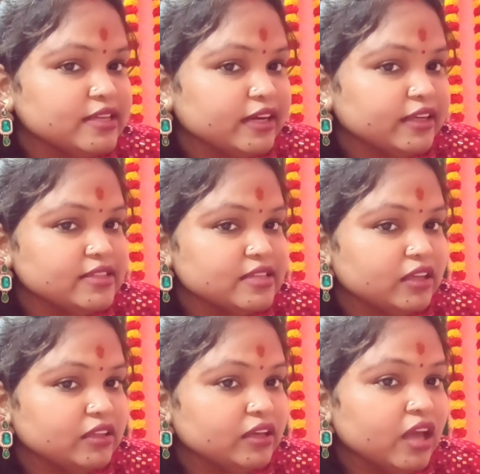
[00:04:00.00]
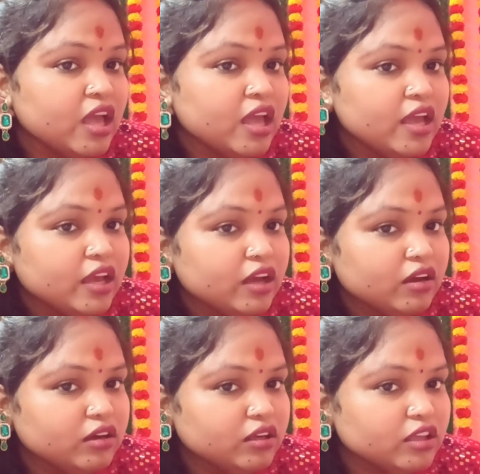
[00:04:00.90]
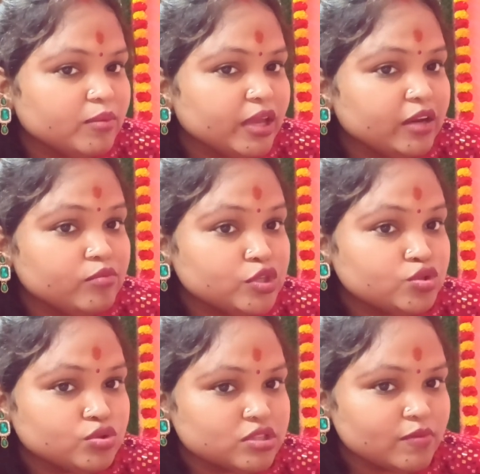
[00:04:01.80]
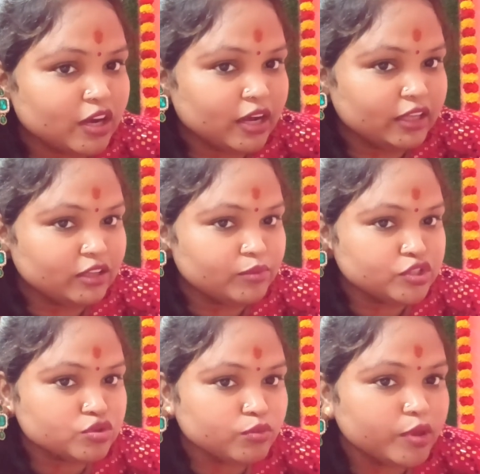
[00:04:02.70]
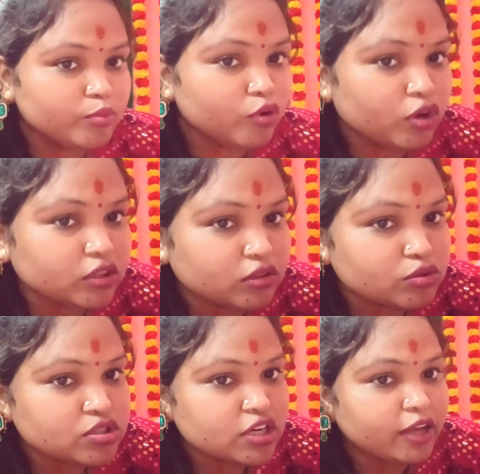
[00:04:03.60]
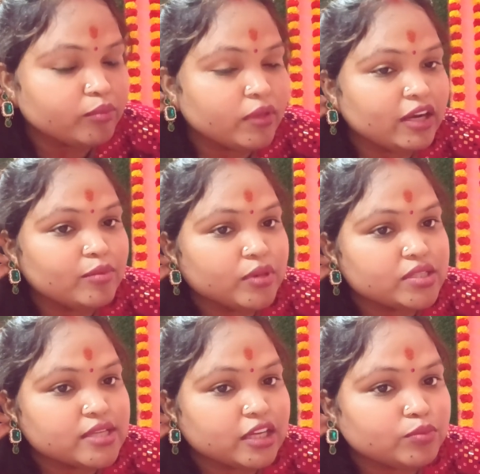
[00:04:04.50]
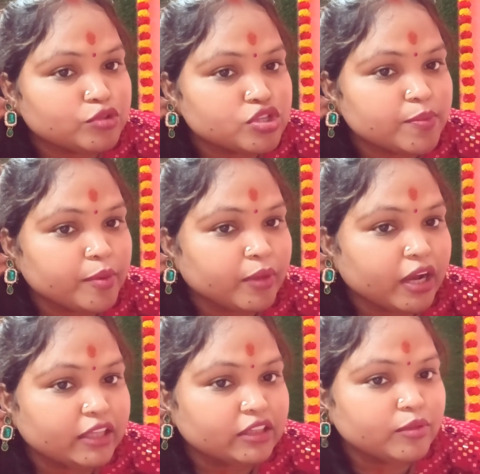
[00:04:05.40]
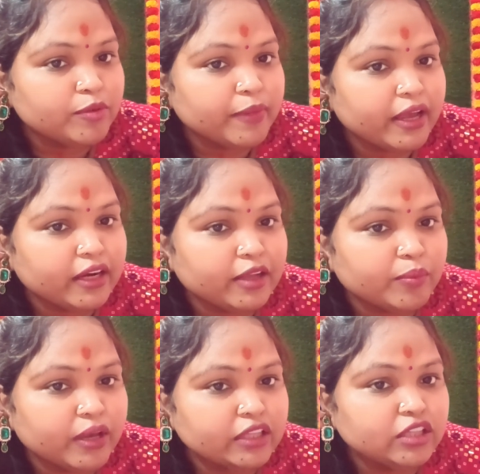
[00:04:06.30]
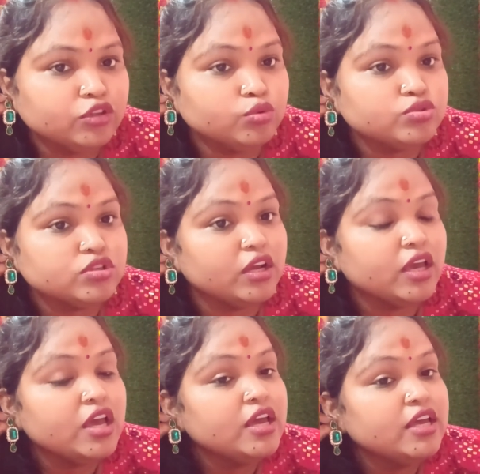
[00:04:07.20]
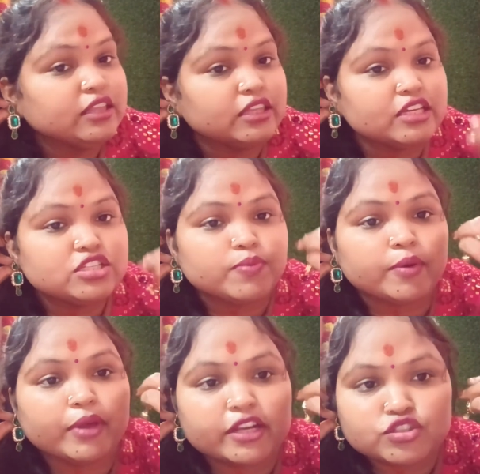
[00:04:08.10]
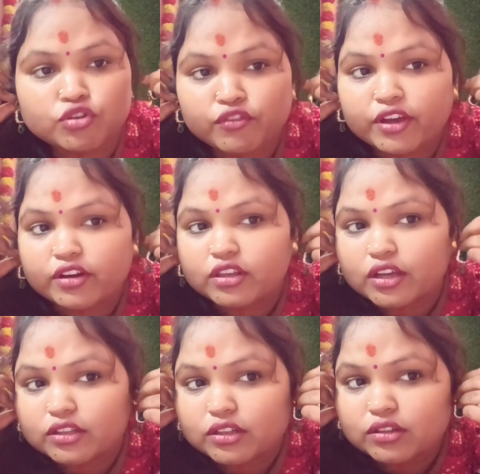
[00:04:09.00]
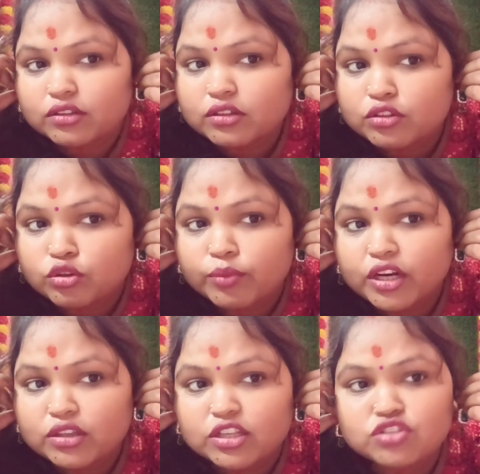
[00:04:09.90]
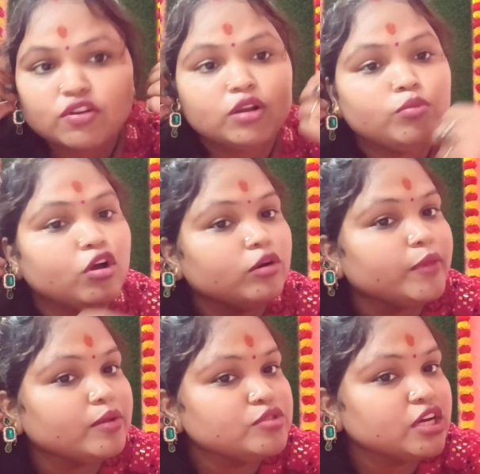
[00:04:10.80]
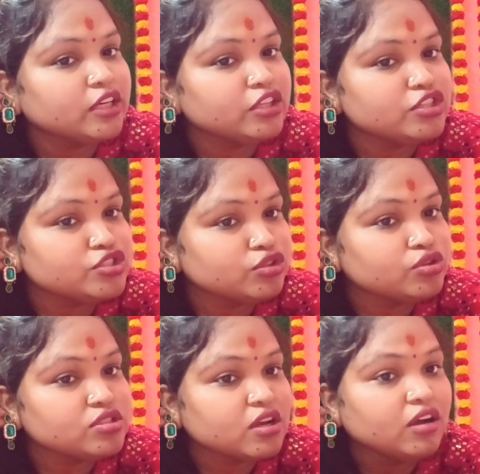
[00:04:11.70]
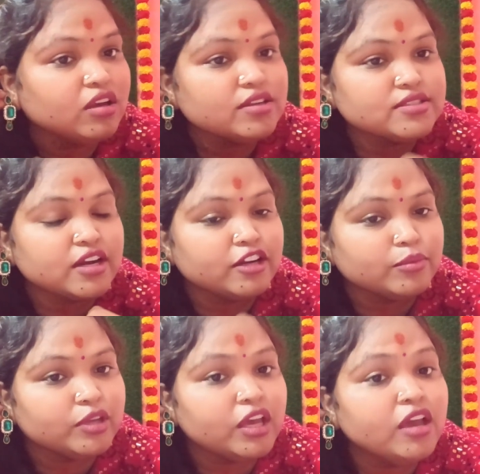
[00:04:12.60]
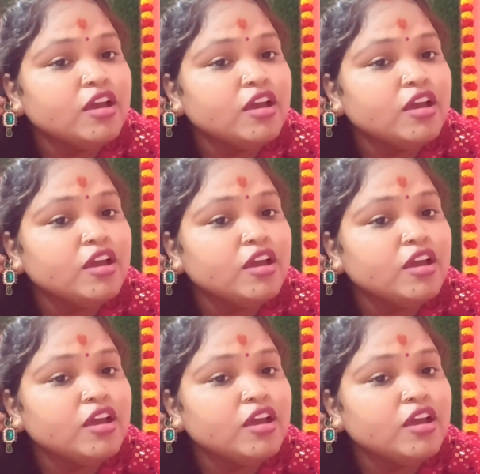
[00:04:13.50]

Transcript: सेट के साथ है ये मैंने मीशो से मंगाया था मीशो में बहुत उस टाइम मैंने बरसात पूजा पे मंगाया था बट पहन नहीं पाई थी दूसरे तीज पे मैंने इसको वेयर किया था तो मेरा तीज वाला ब्लॉग में आप जाके देख सकते हो इसका गला सेट भी है